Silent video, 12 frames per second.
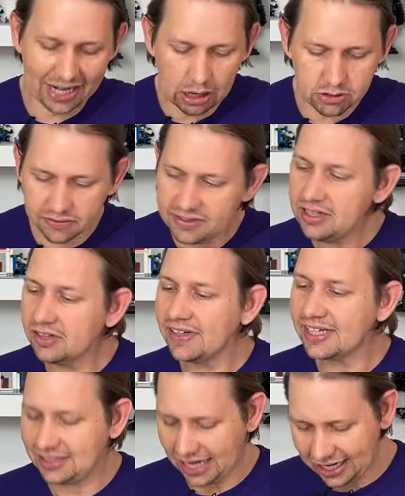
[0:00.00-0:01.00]
Genauso wie
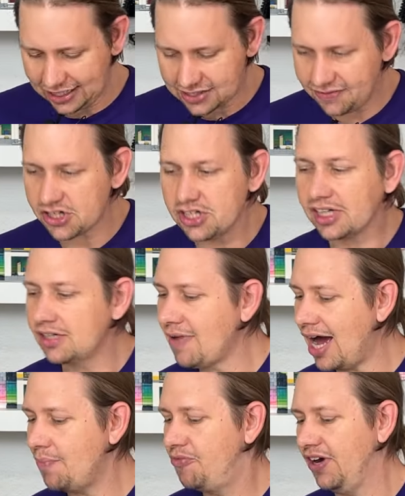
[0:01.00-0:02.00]
irgendwelche Teile zwischendrin
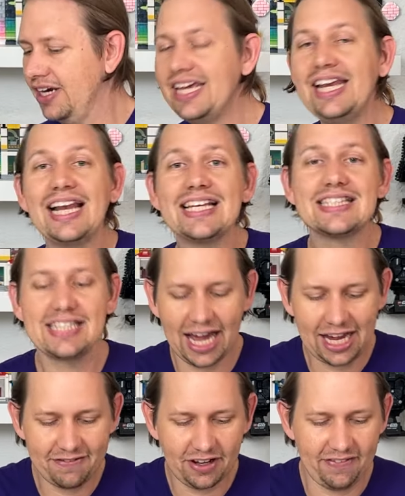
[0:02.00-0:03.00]
mal abfallen. Ich lasse die
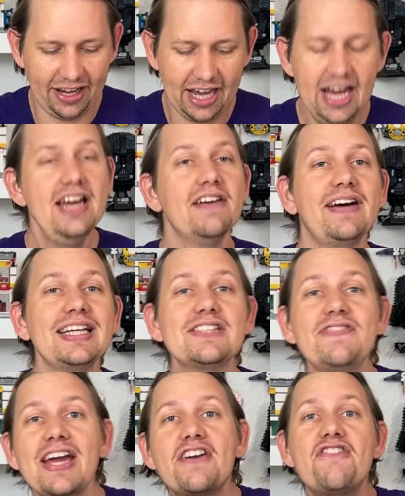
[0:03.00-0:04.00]
einfach weg.
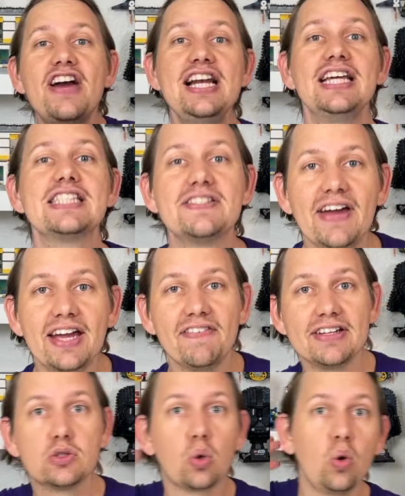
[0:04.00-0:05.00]
Was wegfällt, ist weg.
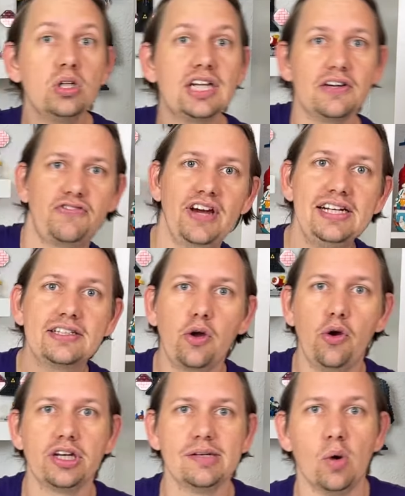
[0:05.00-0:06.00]
Was runterfällt,
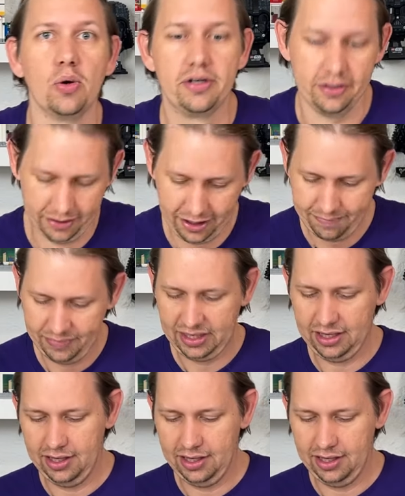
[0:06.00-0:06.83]
gehört dem Hund. Ja?